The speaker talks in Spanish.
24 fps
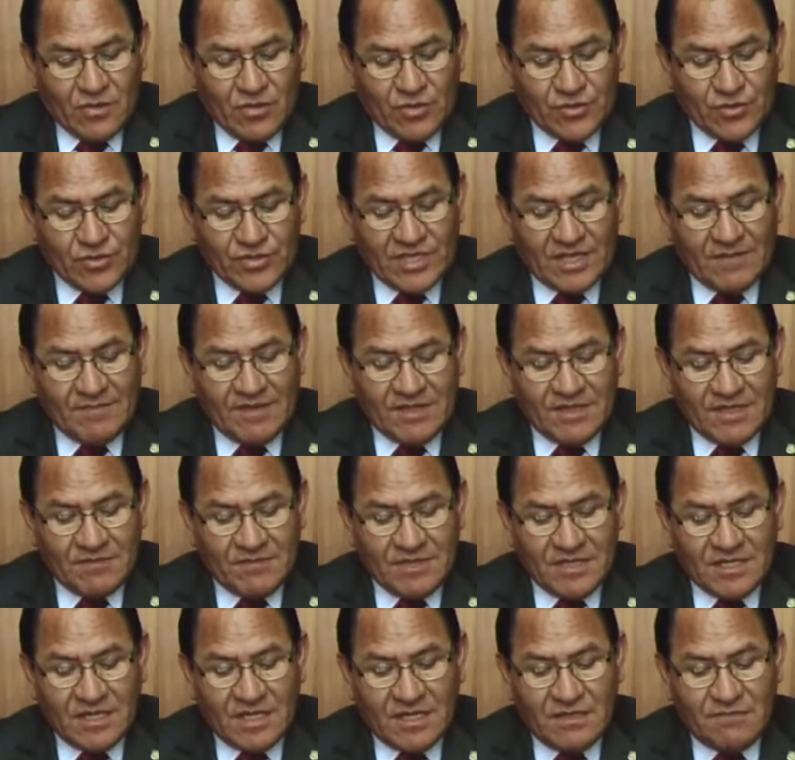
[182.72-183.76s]
Otro tema de
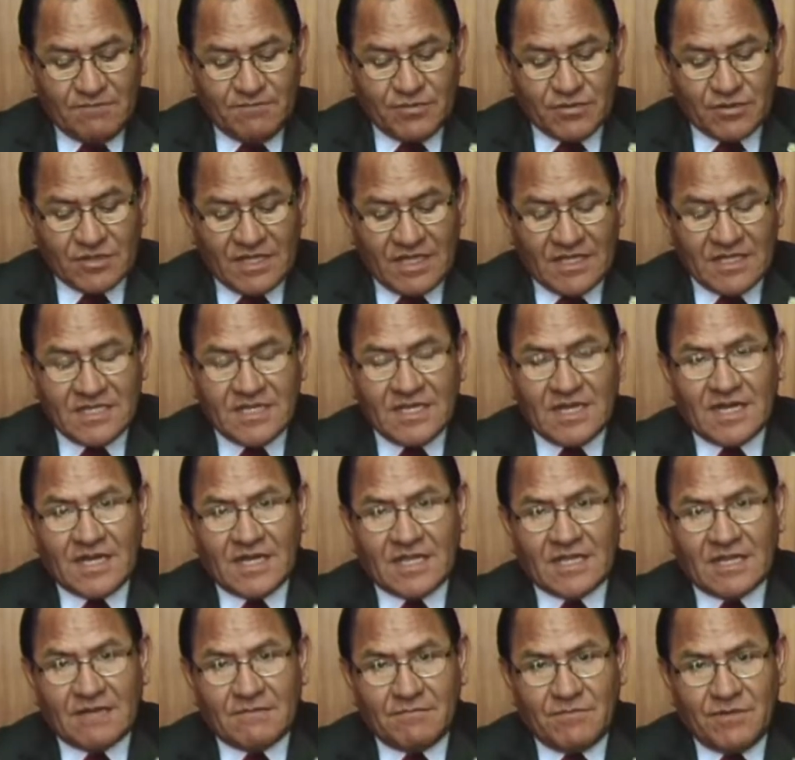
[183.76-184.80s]
vital importancia
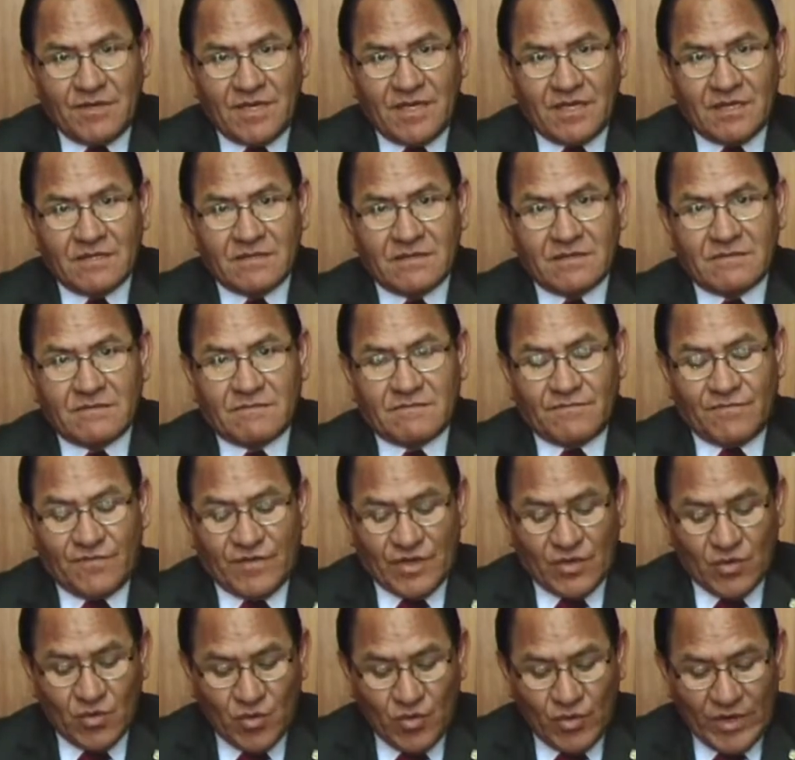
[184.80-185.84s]
que también
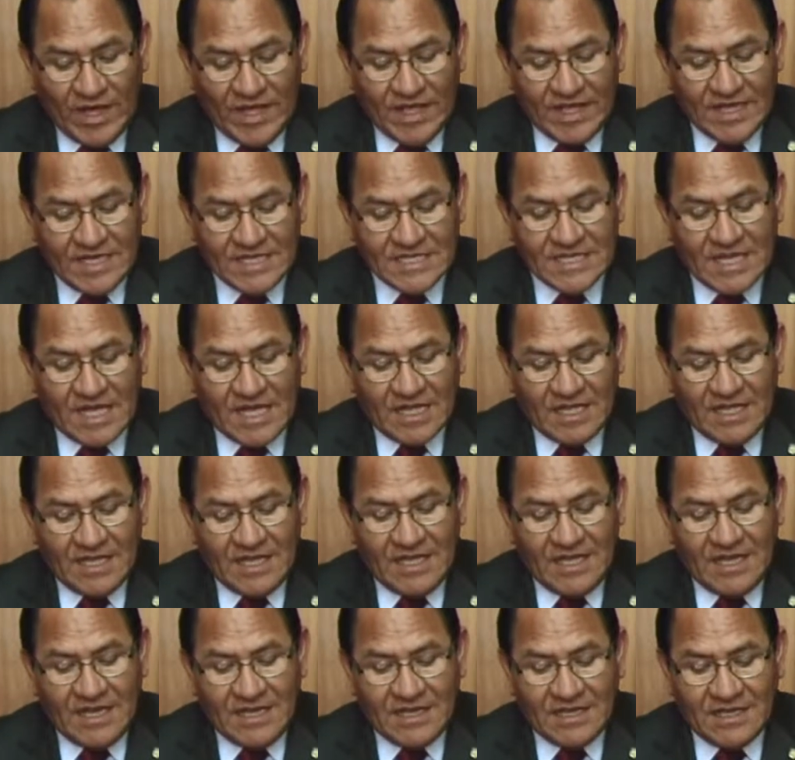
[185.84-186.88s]
figura en esta
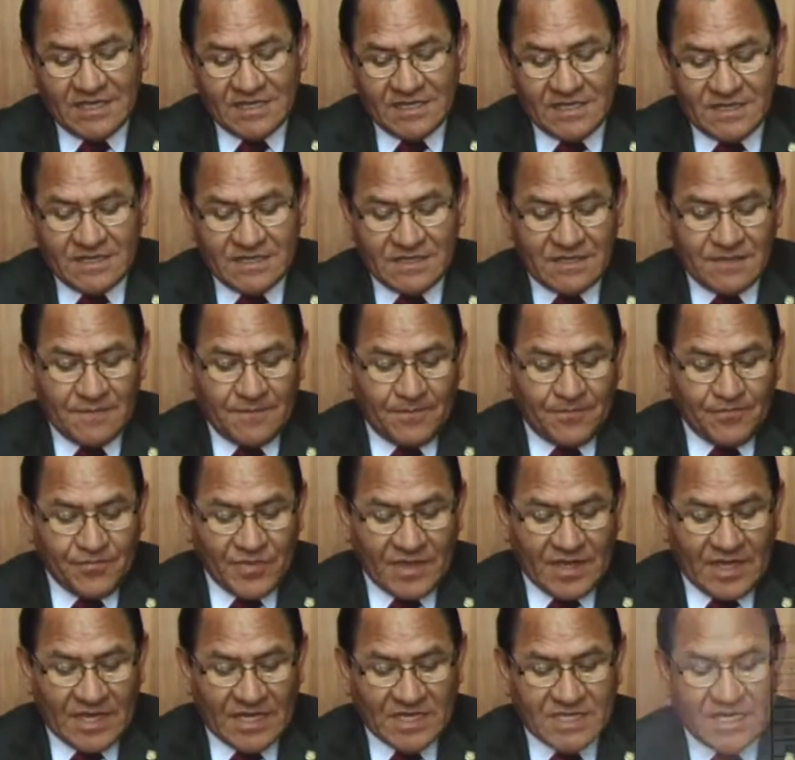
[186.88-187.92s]
guía es
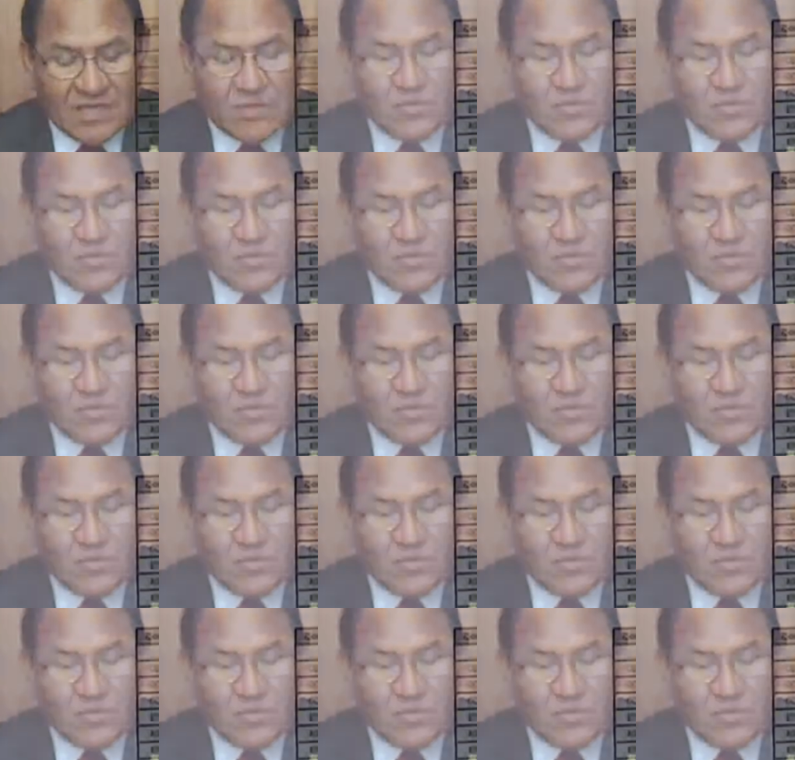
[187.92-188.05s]
el